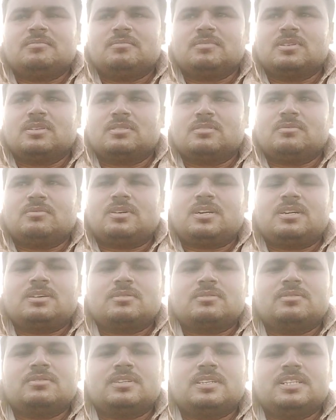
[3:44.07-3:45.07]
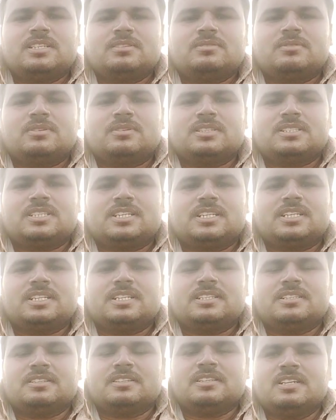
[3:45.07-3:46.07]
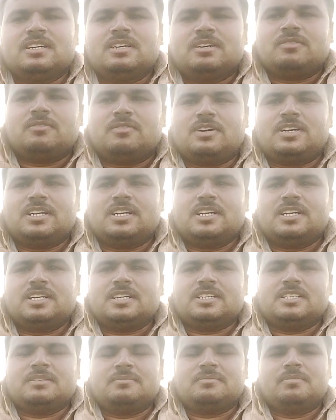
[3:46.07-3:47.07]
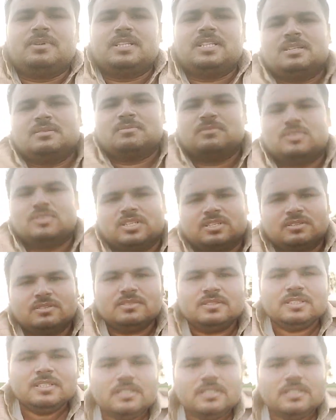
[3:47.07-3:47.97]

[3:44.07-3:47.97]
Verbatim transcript: మీరు వాడుకోండి ఒకసారి వాడిన ఇబ్బంది ఉండదు